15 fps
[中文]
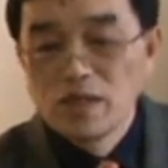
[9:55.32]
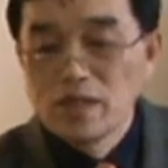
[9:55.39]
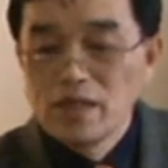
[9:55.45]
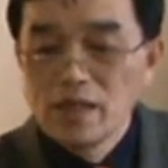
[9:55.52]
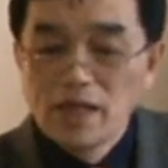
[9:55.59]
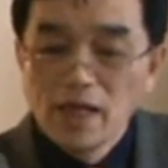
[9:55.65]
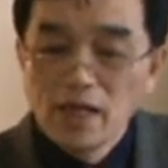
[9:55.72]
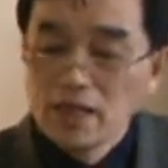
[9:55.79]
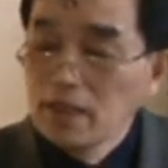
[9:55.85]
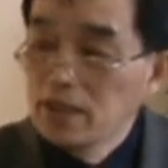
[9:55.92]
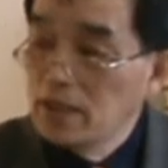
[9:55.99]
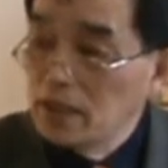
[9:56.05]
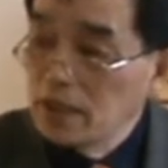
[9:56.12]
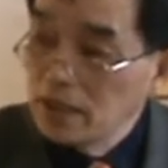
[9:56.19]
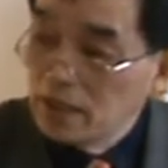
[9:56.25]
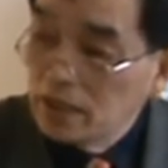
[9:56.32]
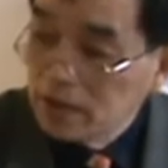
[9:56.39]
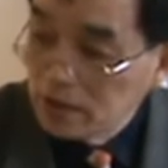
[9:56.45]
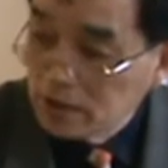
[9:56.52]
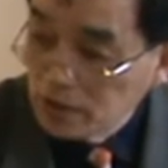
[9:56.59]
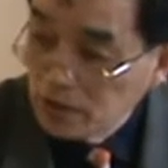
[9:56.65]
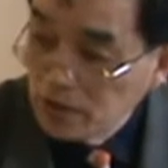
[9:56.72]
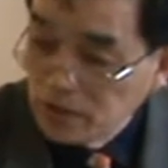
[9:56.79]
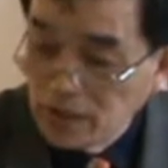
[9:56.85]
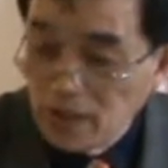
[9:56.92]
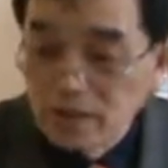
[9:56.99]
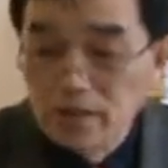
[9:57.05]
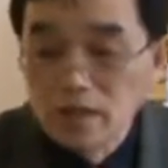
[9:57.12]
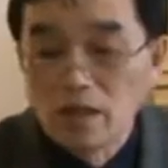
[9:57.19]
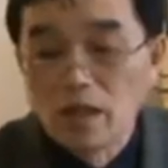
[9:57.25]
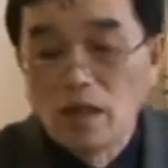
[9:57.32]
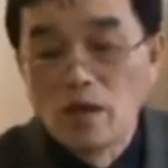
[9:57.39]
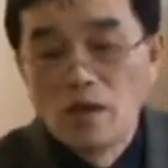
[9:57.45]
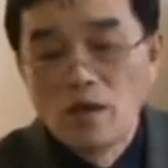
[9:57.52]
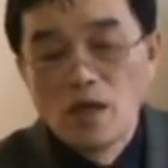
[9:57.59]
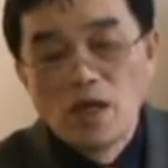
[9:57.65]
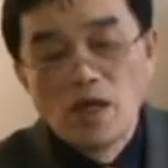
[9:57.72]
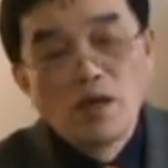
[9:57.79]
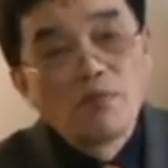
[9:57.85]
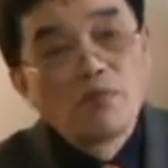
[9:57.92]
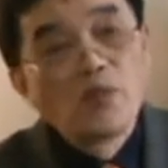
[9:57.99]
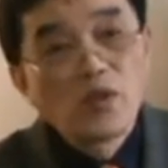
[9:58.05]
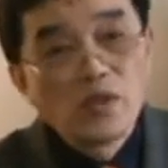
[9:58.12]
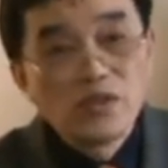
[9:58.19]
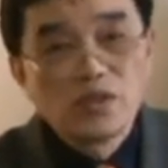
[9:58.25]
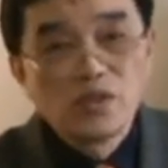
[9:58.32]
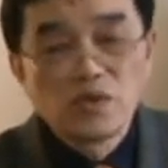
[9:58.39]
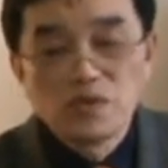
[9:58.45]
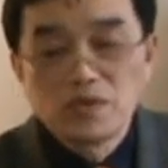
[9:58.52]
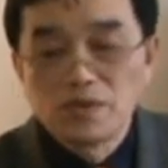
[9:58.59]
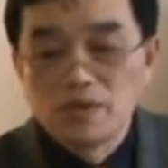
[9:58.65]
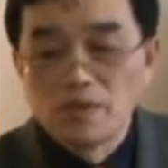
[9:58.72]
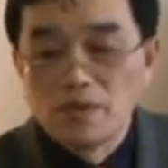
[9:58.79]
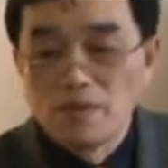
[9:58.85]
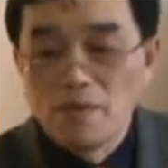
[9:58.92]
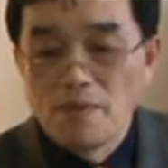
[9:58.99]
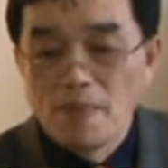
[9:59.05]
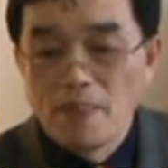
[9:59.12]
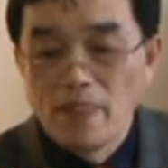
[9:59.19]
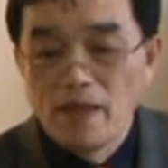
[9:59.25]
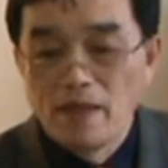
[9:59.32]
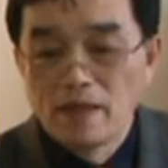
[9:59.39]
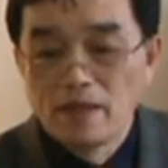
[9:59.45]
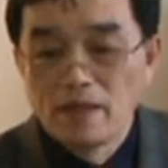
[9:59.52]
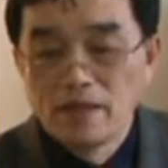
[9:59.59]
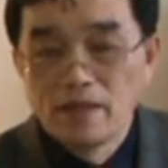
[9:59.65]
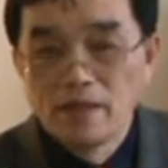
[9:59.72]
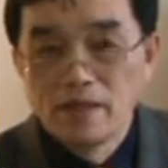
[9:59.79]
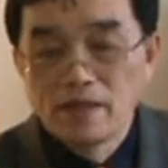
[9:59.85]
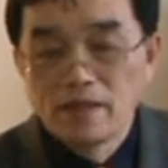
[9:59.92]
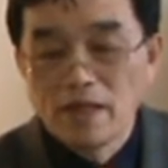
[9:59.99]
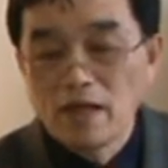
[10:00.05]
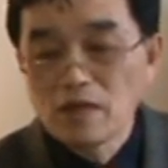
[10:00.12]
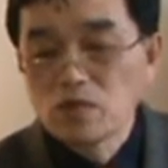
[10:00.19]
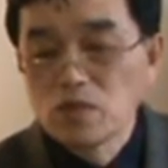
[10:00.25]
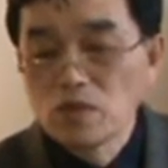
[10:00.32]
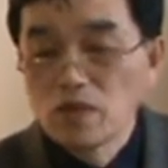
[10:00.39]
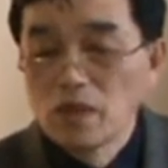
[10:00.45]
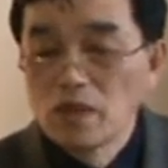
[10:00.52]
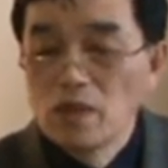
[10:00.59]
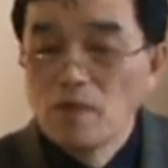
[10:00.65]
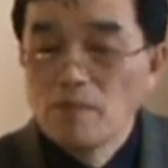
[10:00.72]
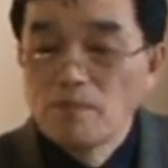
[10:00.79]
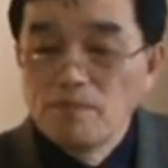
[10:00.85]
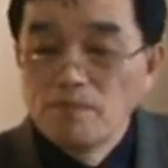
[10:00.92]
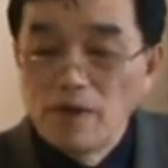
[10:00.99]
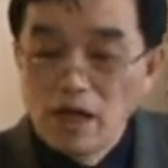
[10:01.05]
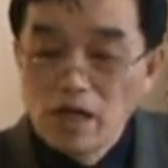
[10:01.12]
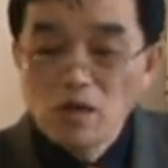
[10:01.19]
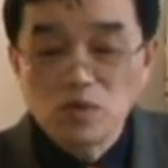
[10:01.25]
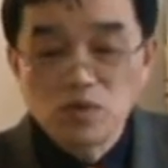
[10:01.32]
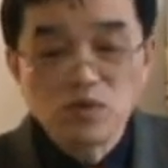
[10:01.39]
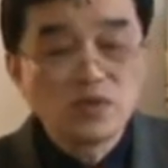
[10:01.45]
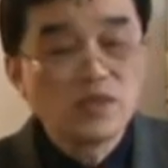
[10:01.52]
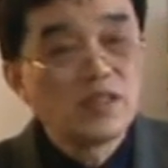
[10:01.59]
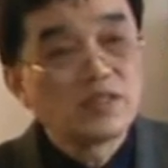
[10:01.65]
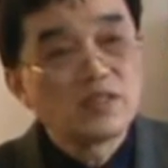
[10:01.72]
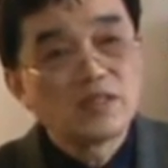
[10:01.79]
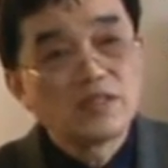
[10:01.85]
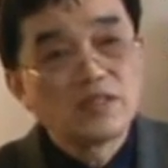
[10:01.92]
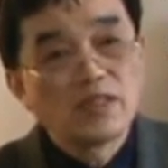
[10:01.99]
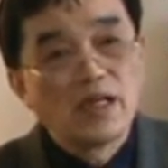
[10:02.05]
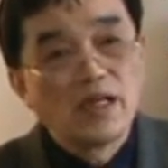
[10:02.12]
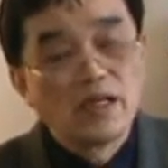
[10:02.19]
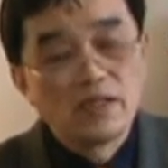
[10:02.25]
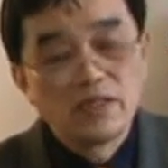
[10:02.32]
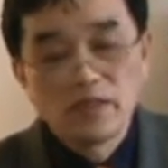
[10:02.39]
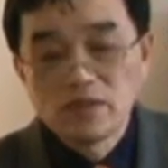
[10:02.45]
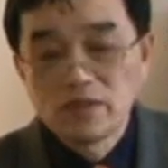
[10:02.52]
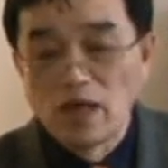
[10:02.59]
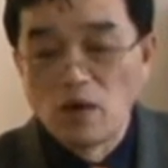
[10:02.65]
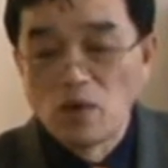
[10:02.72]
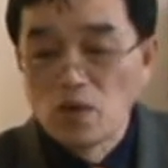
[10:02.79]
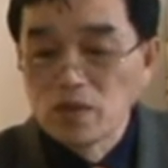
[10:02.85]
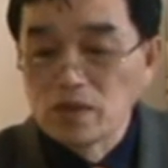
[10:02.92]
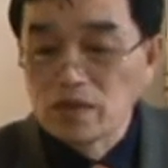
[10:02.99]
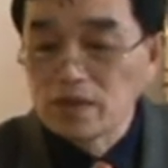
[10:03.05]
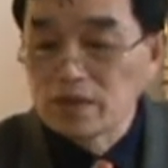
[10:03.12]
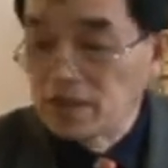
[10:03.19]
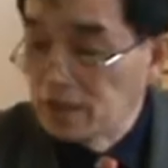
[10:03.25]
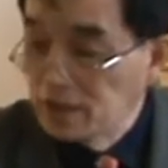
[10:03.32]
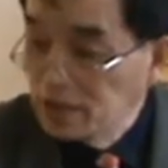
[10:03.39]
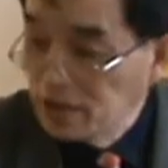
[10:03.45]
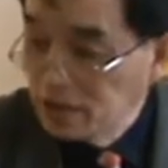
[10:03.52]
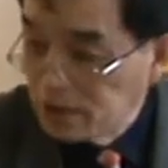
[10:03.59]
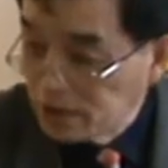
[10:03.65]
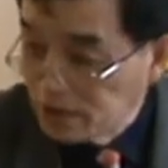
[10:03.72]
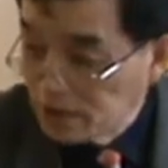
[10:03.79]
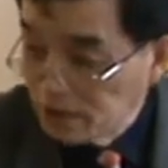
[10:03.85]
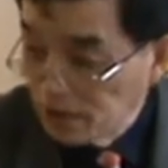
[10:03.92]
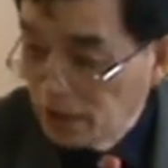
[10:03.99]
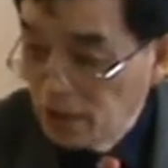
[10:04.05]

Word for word: 以，意大利的一个哲学家叫波伊修斯，他说：“没有数学知识啊，要想获得神圣知识